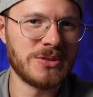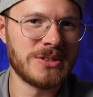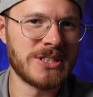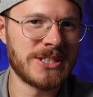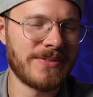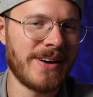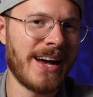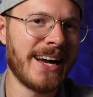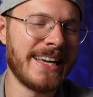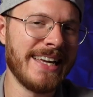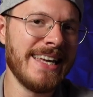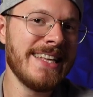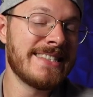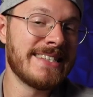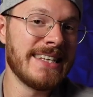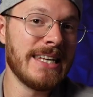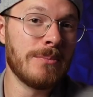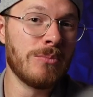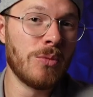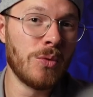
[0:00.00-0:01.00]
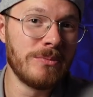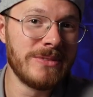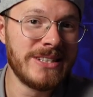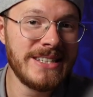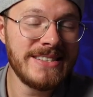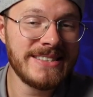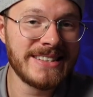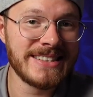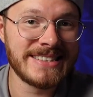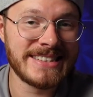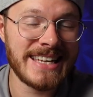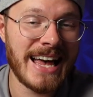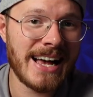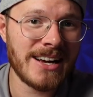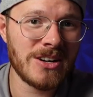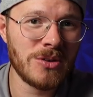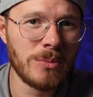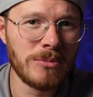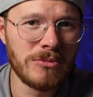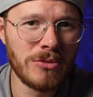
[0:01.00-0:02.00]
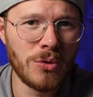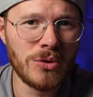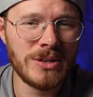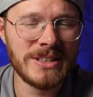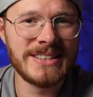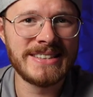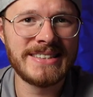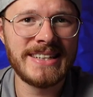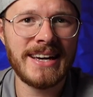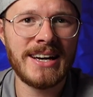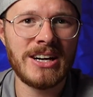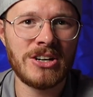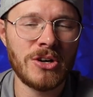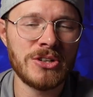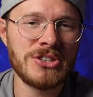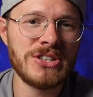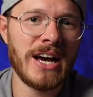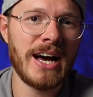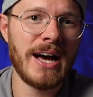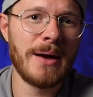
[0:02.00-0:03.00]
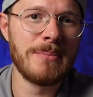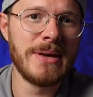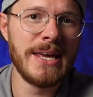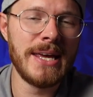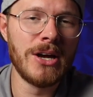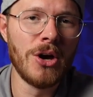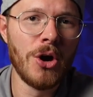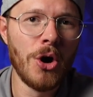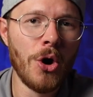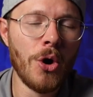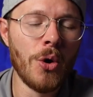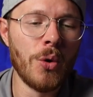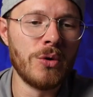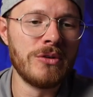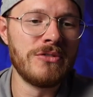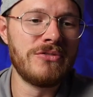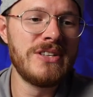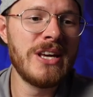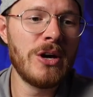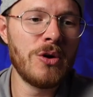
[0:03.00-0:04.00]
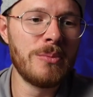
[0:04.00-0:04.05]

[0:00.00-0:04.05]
Und zwar geht es eben um diese sagenumwogene Terrakotta-Armee. Und wir